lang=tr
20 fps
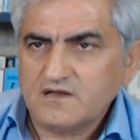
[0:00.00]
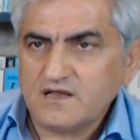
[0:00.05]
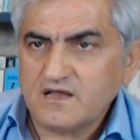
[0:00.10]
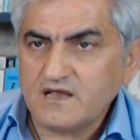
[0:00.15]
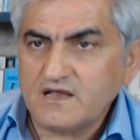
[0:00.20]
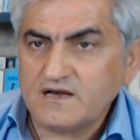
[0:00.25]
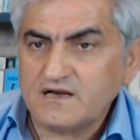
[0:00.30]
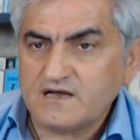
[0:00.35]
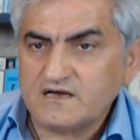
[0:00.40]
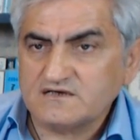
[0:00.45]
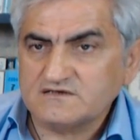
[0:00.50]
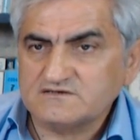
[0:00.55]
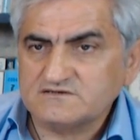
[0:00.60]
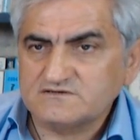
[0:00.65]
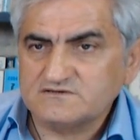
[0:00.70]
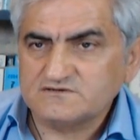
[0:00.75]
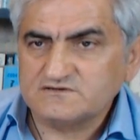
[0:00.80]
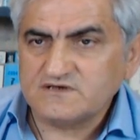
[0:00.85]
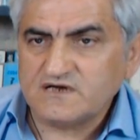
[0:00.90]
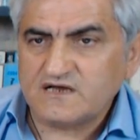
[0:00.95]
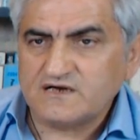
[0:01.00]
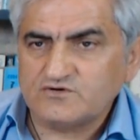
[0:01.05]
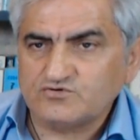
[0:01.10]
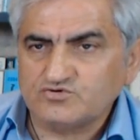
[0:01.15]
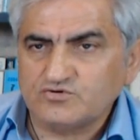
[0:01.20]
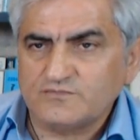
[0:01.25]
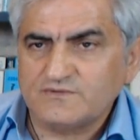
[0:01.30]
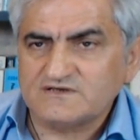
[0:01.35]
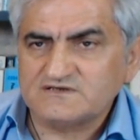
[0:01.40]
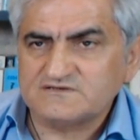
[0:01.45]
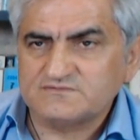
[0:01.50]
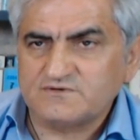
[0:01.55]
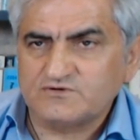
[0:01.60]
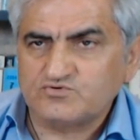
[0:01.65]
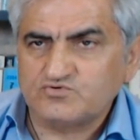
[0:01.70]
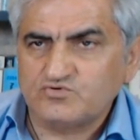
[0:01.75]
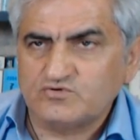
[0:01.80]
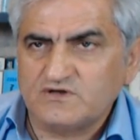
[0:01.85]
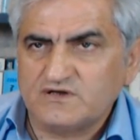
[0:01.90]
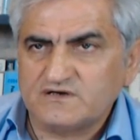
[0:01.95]
En az. Yani romatizma
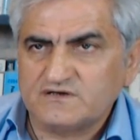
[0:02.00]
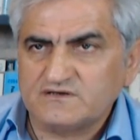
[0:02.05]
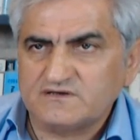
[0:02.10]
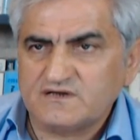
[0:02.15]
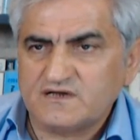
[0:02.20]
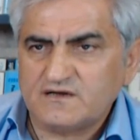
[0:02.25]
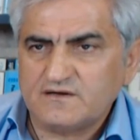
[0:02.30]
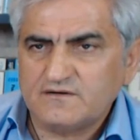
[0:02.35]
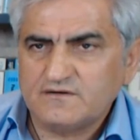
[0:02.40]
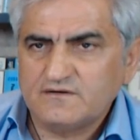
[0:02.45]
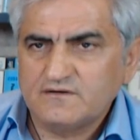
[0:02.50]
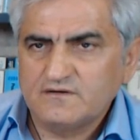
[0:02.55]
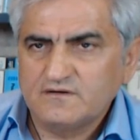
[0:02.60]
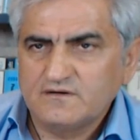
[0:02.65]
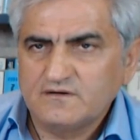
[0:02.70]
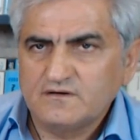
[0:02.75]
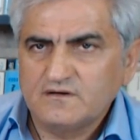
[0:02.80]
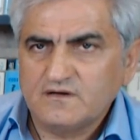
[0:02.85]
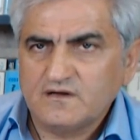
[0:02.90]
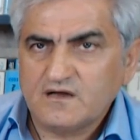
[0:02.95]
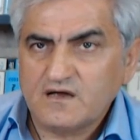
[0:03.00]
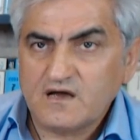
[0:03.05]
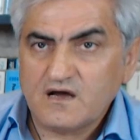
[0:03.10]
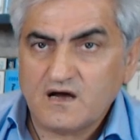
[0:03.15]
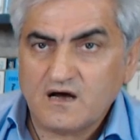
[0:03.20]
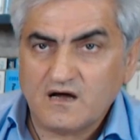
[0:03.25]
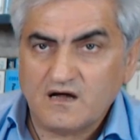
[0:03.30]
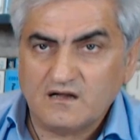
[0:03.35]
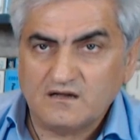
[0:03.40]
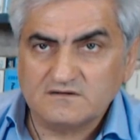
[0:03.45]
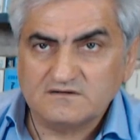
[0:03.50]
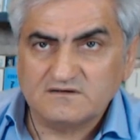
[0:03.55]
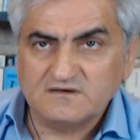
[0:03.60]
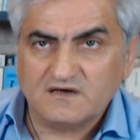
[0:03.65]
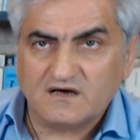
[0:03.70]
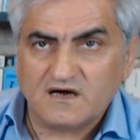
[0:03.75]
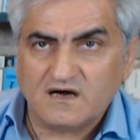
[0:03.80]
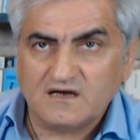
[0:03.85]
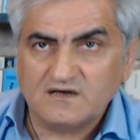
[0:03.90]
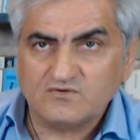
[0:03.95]
türlerinde 6
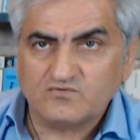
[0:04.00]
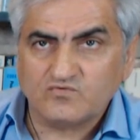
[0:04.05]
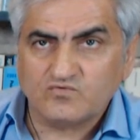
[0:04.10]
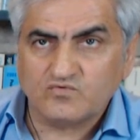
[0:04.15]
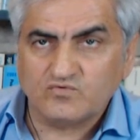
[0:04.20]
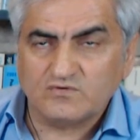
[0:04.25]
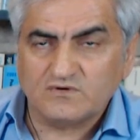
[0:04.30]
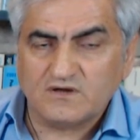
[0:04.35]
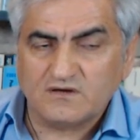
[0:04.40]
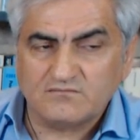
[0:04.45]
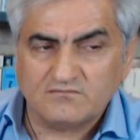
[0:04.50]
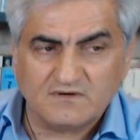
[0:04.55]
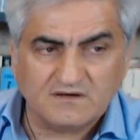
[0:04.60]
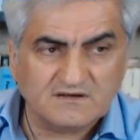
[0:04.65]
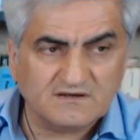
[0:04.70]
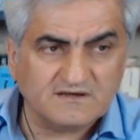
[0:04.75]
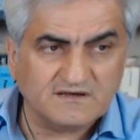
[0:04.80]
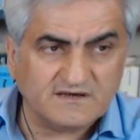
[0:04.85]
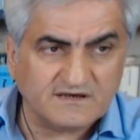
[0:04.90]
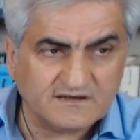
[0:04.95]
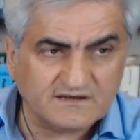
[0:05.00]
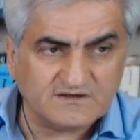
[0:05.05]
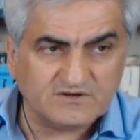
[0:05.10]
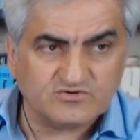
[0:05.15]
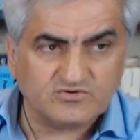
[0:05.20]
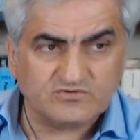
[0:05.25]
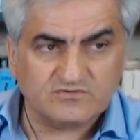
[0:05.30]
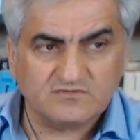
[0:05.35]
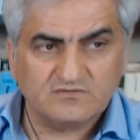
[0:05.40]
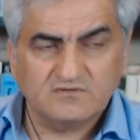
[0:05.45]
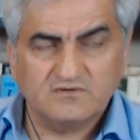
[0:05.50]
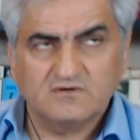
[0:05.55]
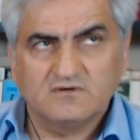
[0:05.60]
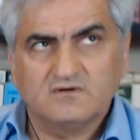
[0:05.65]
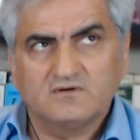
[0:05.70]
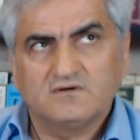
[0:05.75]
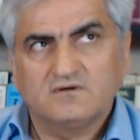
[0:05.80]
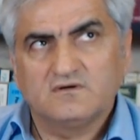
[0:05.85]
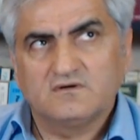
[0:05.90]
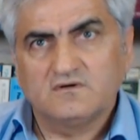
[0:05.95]
ay kullanmak gerekir.
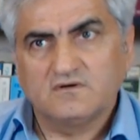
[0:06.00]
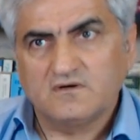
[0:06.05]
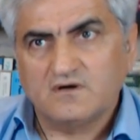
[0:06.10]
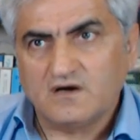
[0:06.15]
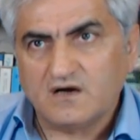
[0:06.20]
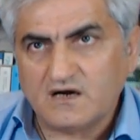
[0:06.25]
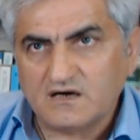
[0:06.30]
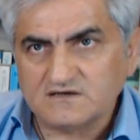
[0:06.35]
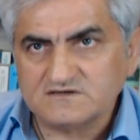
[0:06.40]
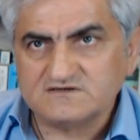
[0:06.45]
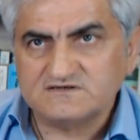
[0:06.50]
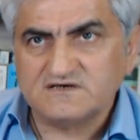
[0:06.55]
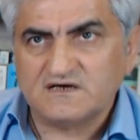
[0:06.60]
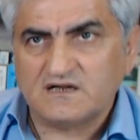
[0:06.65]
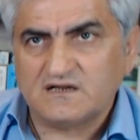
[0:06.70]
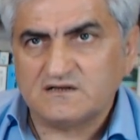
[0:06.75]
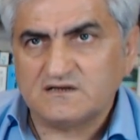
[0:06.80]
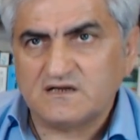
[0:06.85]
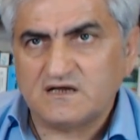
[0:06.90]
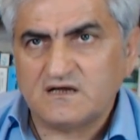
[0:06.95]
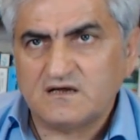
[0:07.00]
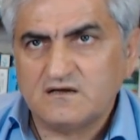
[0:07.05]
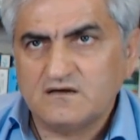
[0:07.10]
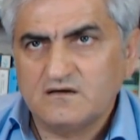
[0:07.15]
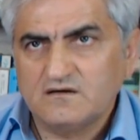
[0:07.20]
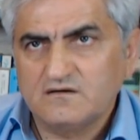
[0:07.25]
Aksi halde